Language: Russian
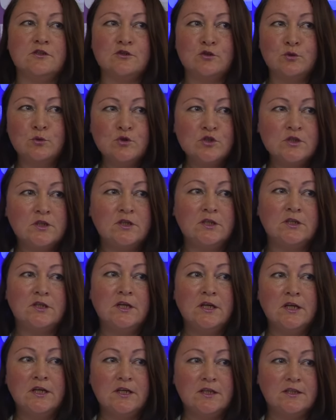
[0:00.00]
слушали.
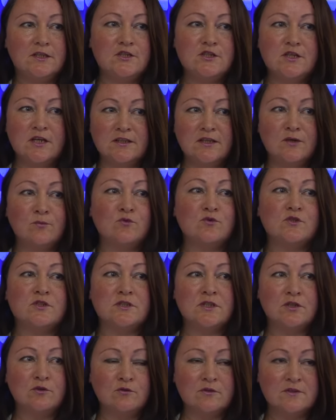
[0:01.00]
Даже когда мы уже
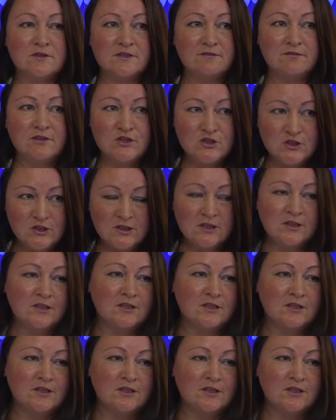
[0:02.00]
завершили